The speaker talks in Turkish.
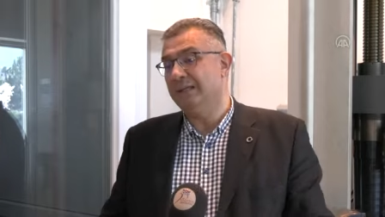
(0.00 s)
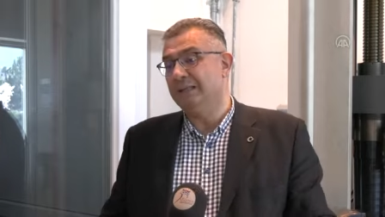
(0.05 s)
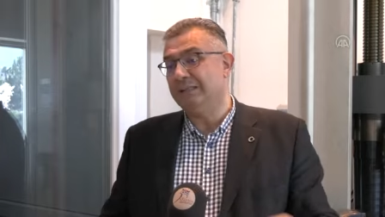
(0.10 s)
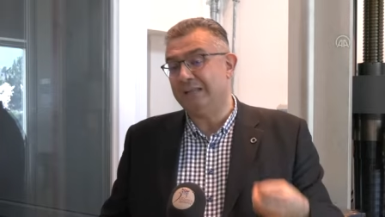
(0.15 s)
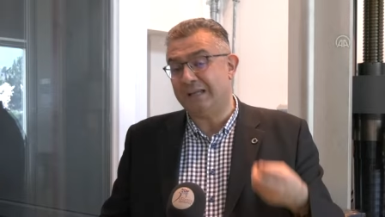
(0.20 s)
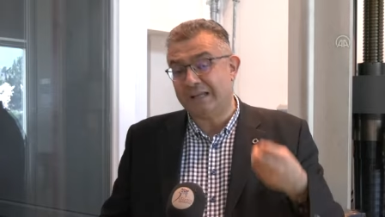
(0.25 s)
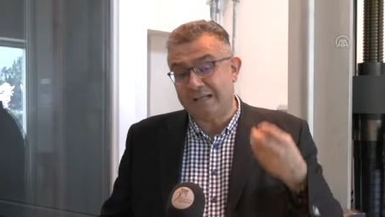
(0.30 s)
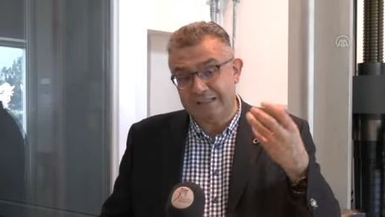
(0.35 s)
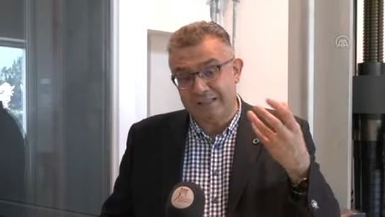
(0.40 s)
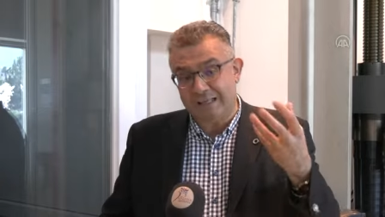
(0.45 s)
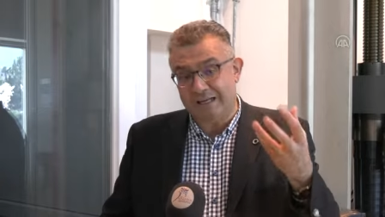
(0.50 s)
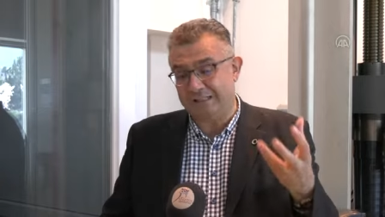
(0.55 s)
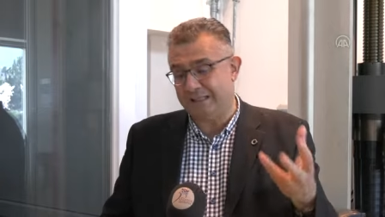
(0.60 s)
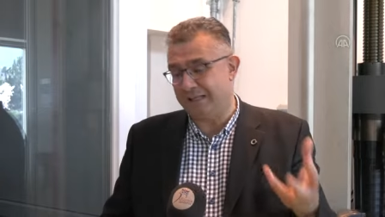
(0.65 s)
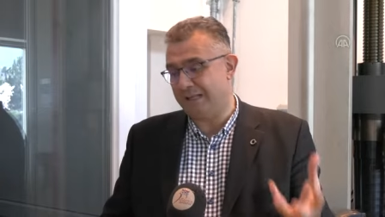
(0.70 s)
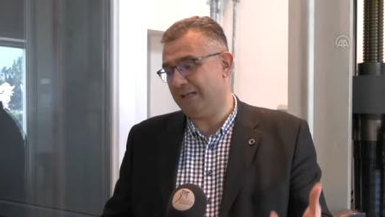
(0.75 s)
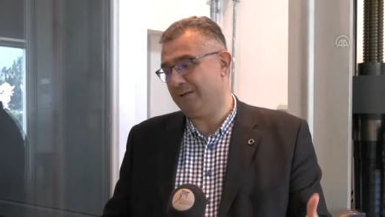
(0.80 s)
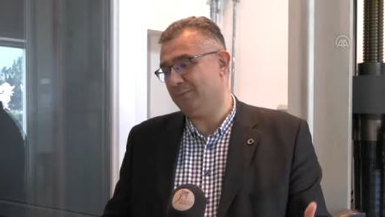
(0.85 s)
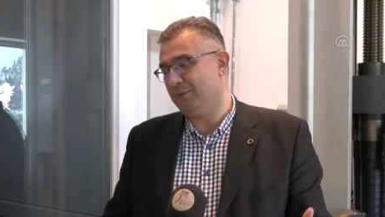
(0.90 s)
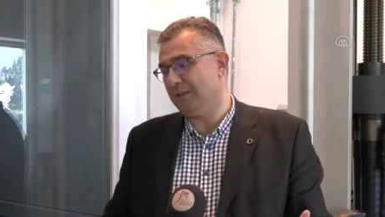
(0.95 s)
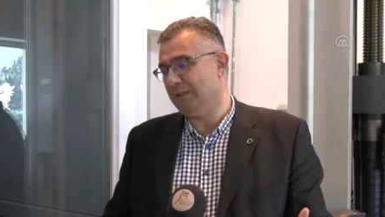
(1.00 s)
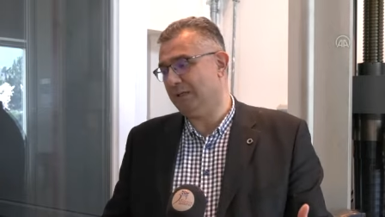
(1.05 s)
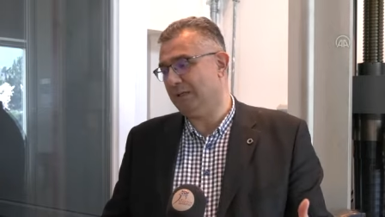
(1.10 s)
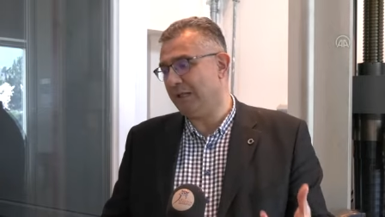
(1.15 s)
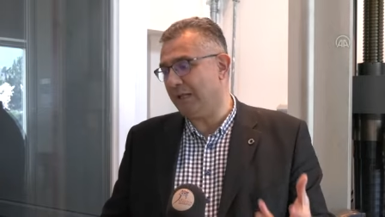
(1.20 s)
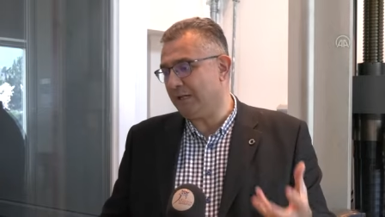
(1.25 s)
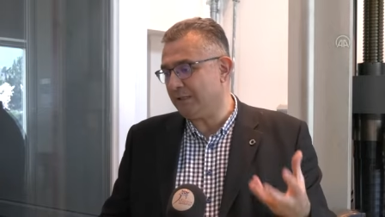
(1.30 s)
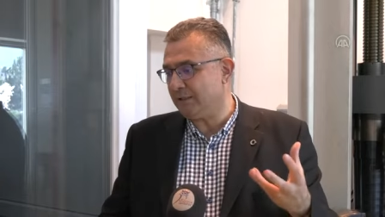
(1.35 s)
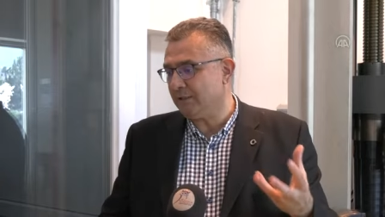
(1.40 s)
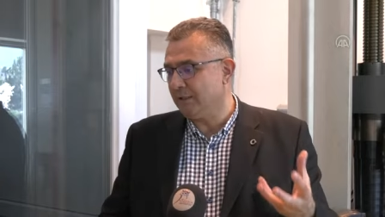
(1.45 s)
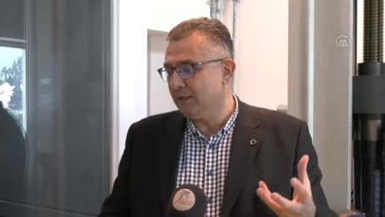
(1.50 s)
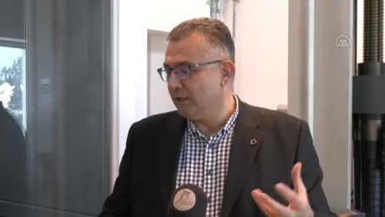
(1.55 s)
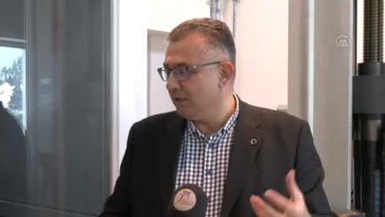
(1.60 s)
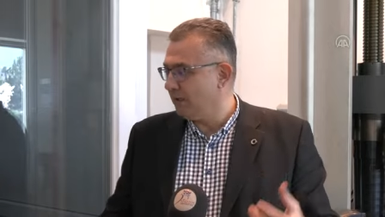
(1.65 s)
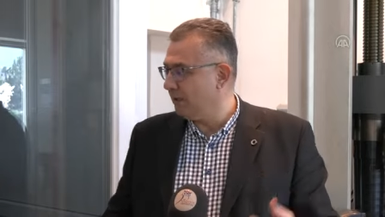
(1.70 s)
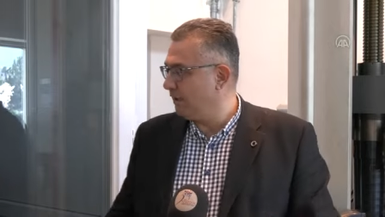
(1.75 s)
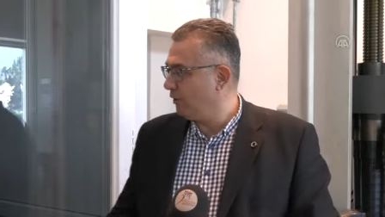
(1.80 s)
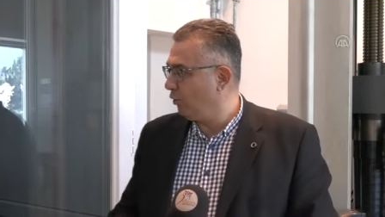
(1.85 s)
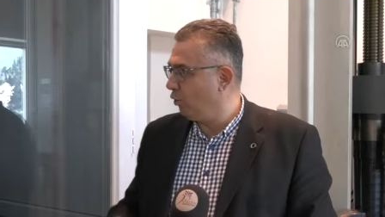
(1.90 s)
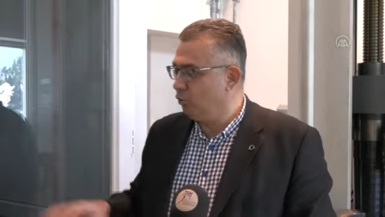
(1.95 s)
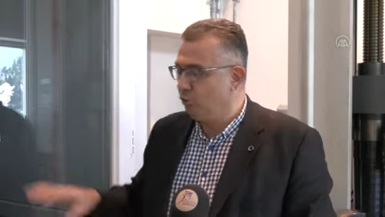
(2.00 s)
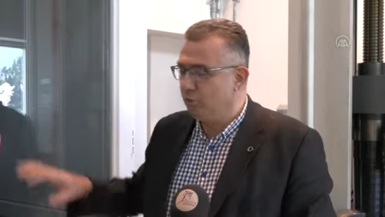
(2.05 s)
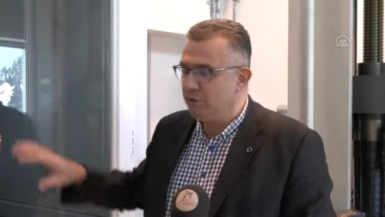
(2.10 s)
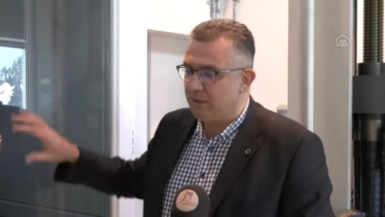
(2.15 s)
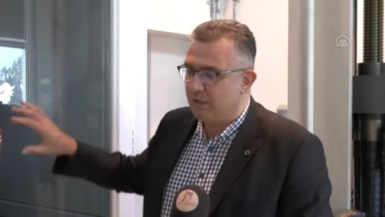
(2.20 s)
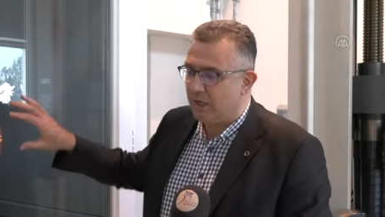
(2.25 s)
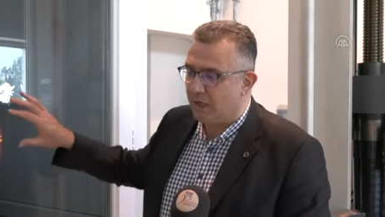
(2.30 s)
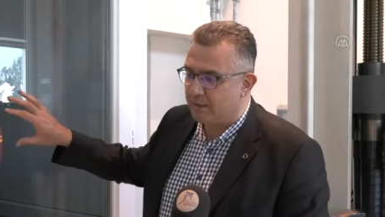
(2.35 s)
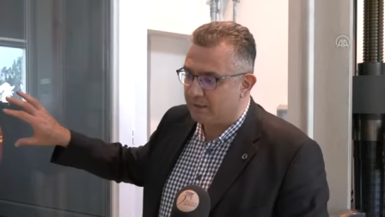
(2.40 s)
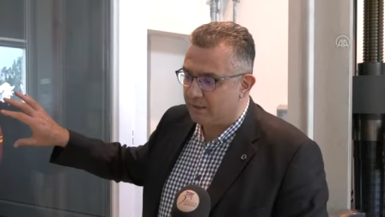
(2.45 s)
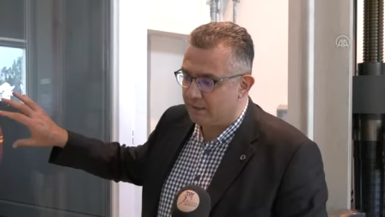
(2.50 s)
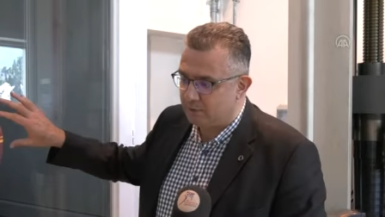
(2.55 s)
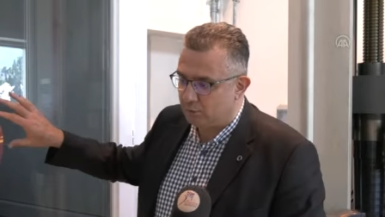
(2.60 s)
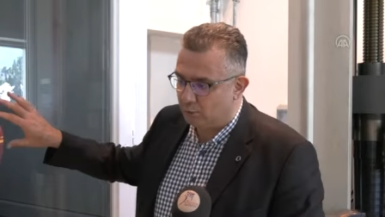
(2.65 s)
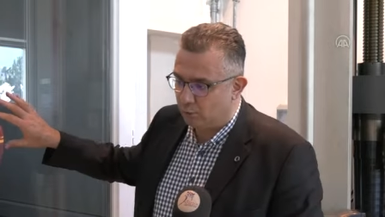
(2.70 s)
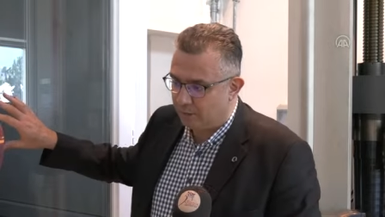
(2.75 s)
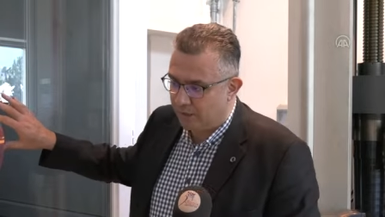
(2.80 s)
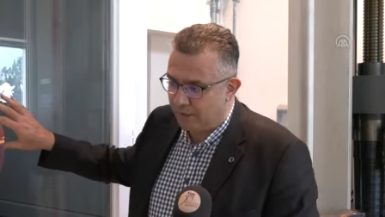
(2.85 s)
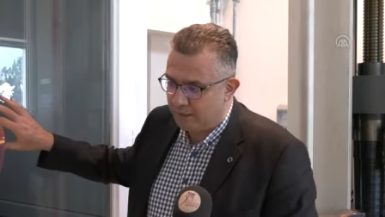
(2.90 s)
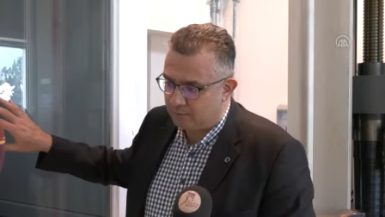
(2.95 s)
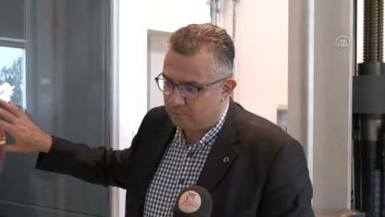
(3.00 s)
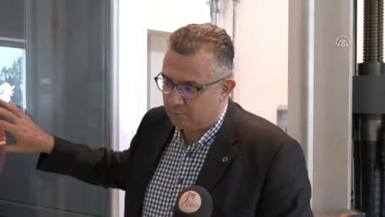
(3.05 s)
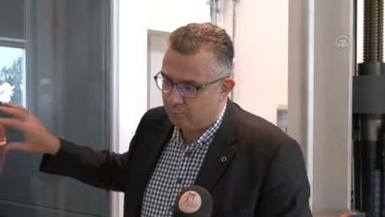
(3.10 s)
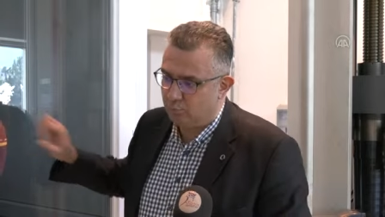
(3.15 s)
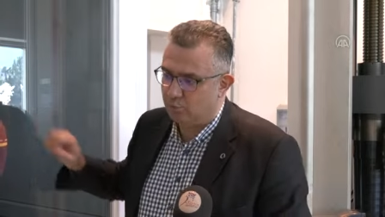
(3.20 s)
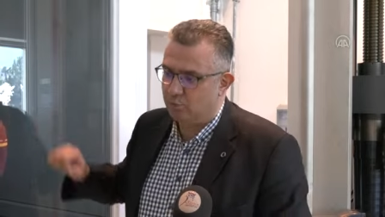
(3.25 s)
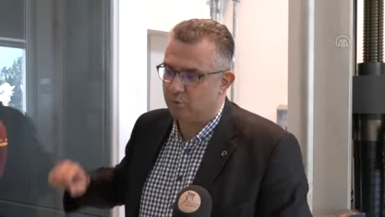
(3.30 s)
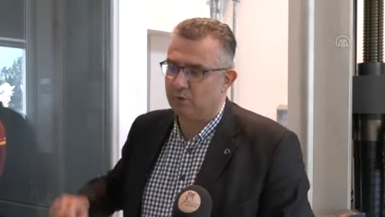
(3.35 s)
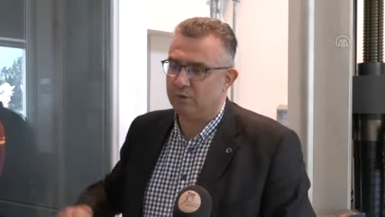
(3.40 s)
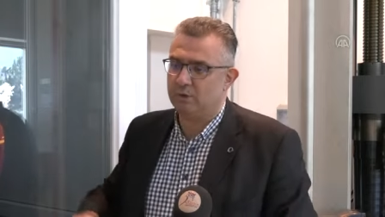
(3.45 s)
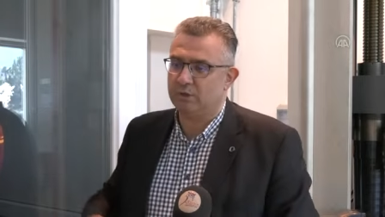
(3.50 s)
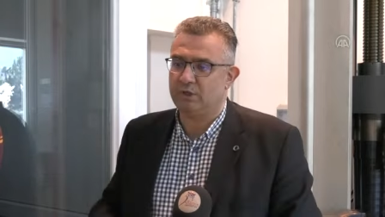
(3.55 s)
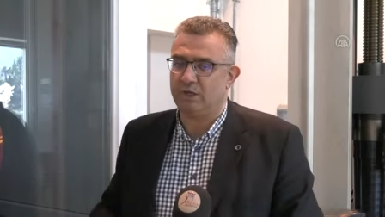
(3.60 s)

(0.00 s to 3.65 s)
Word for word: ne kadar dayanabilirler e, onu yine akredite olarak bu e,